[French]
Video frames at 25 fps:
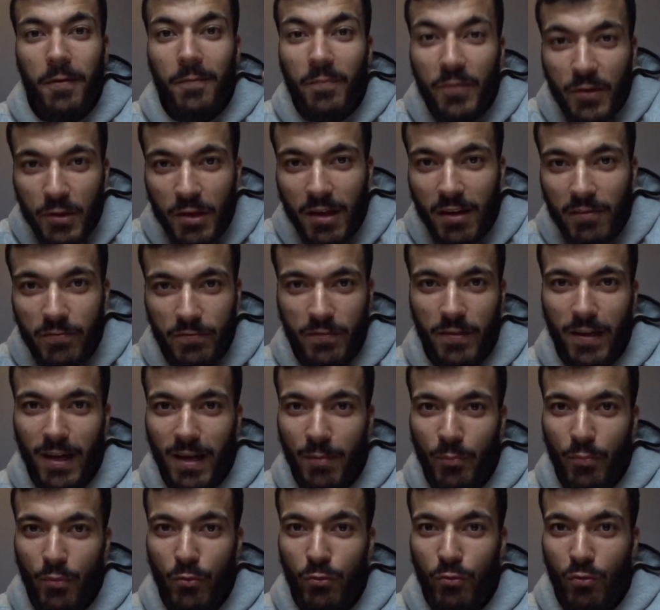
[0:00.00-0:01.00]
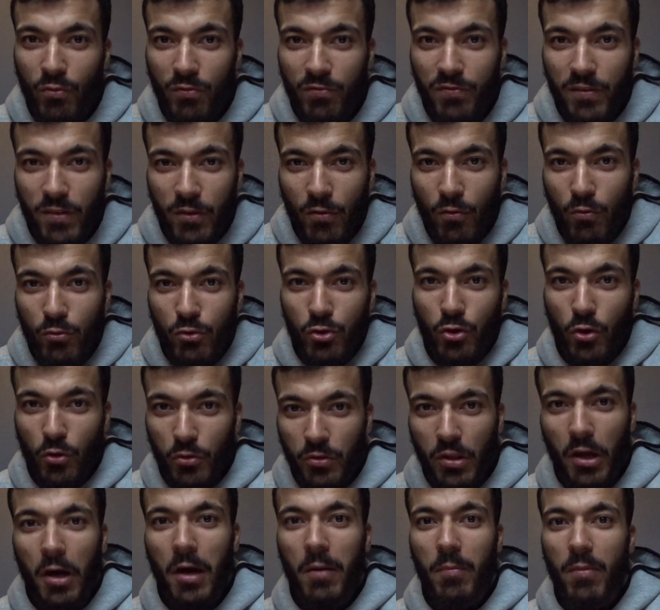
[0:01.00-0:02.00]
il a fait un peu de vidéos genre
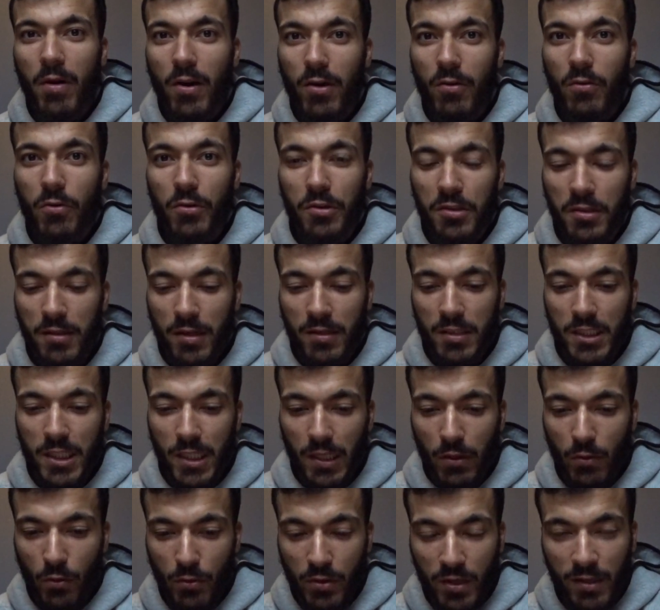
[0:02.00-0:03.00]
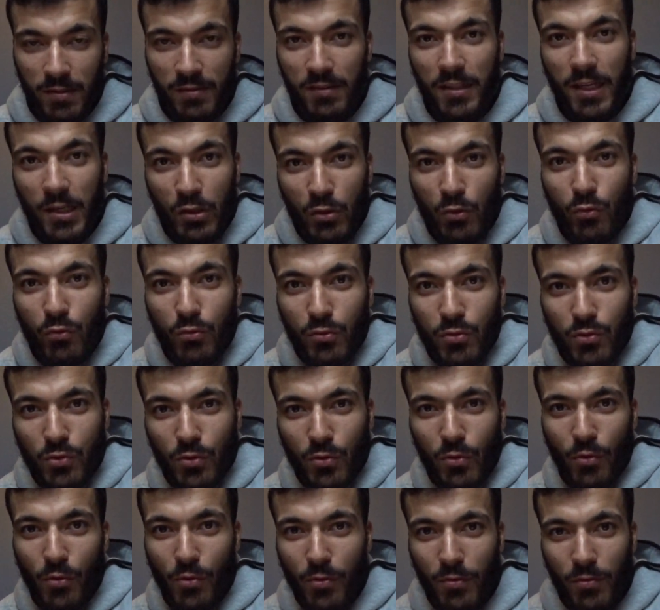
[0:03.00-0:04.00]
drama, euh, c'est-à-dire euh, il dénonce
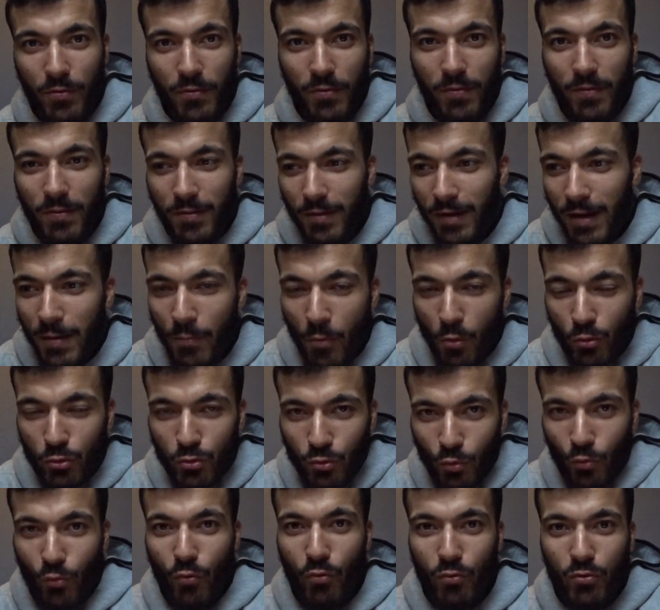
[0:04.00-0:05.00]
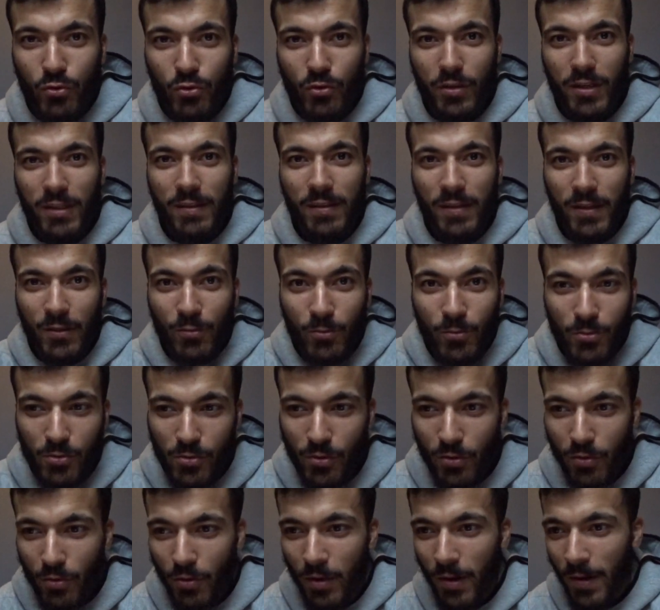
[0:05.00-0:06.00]
les mensonges, il dénonce
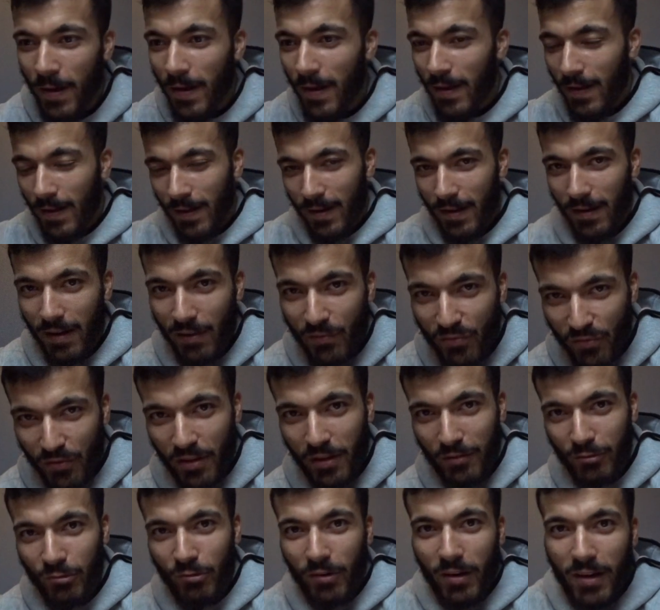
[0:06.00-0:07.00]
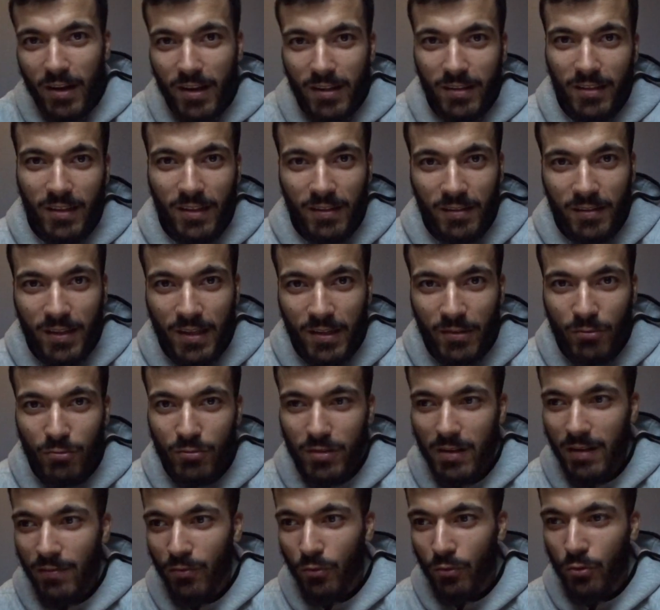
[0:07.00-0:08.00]
les faux naturels, il dénonce
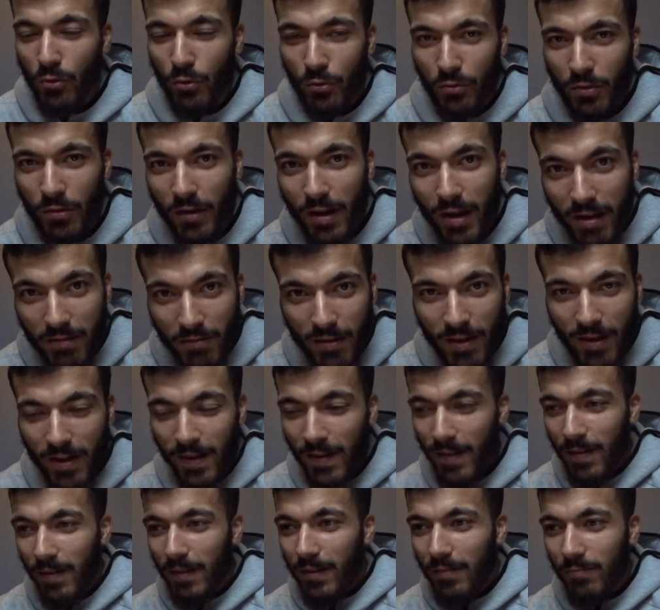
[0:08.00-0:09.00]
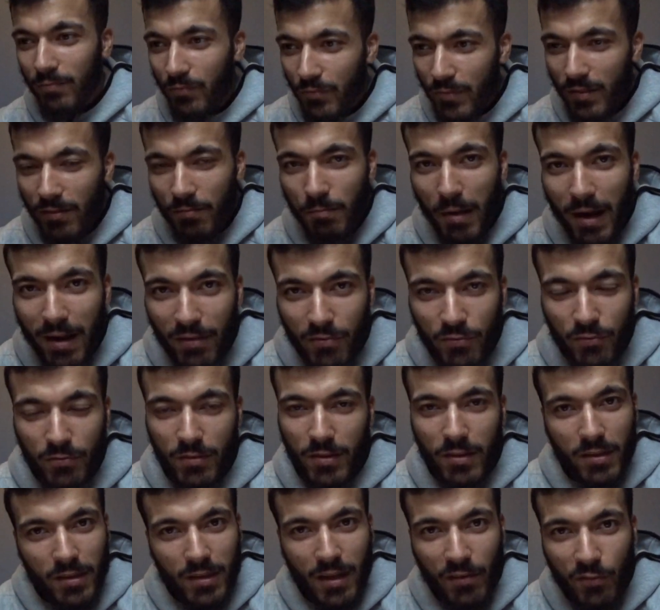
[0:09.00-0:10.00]
les vendeurs de rêves. Bref,
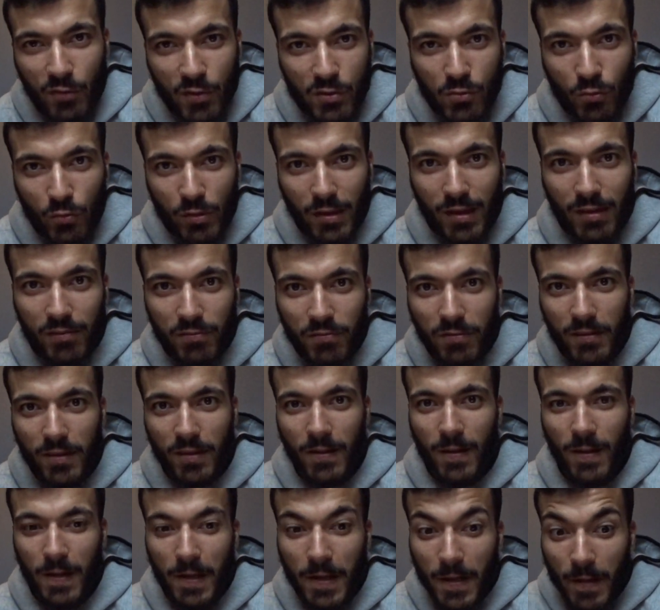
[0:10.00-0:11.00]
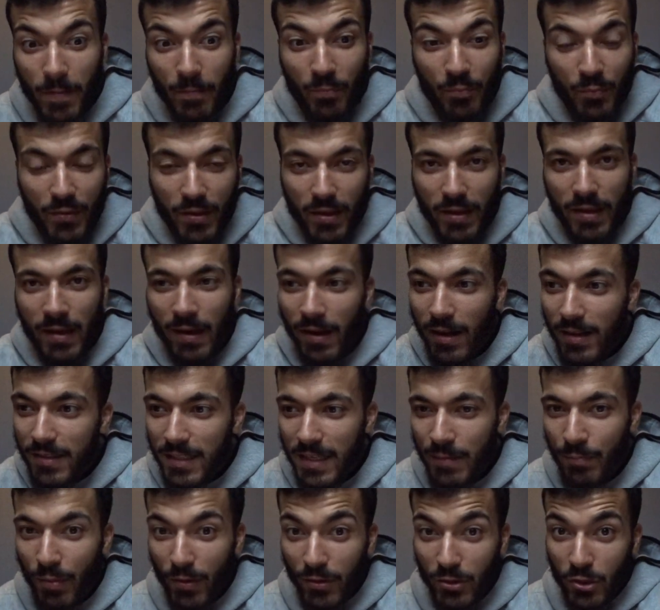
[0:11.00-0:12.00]
il a fait son taf. Et là,
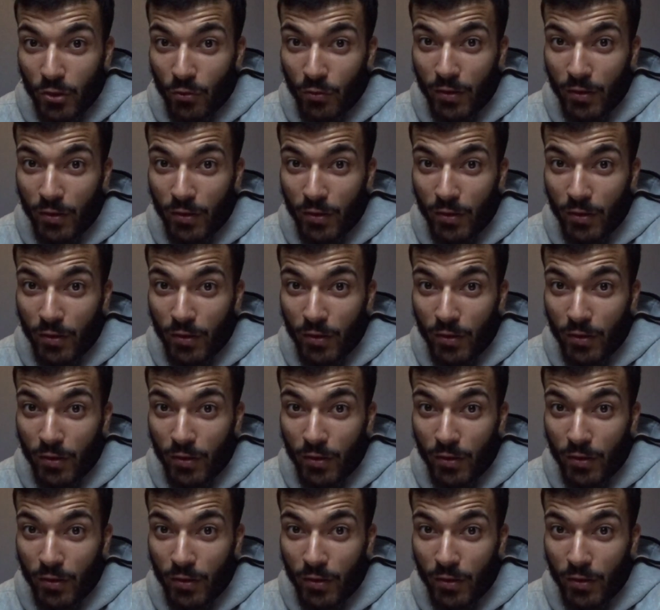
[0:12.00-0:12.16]
c'est parti en